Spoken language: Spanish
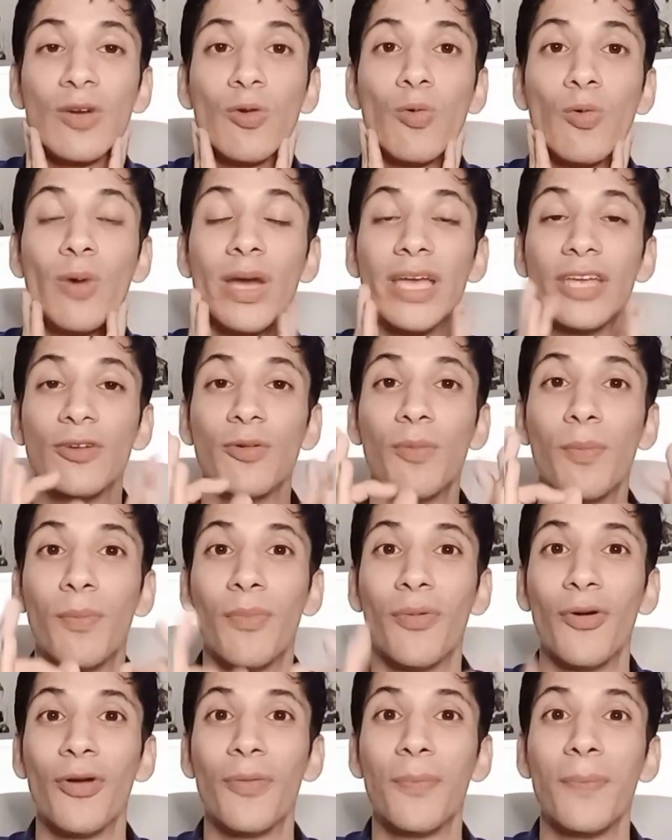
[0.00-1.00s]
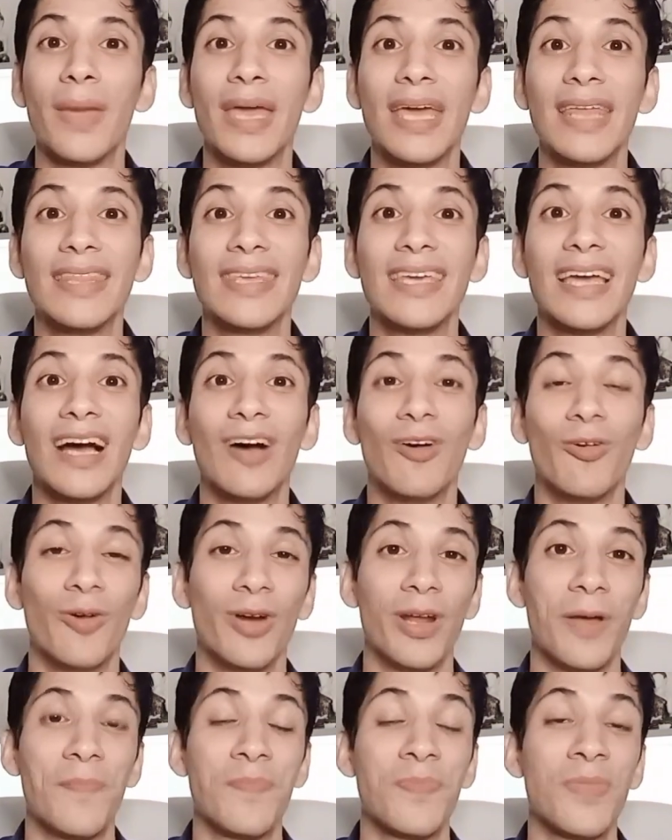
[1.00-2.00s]
y cuello por media
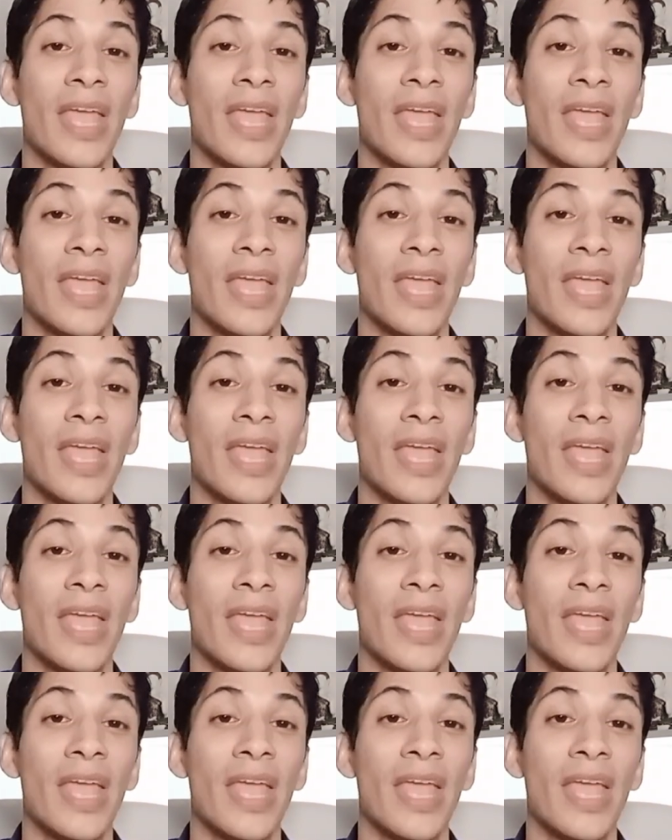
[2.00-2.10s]
hora.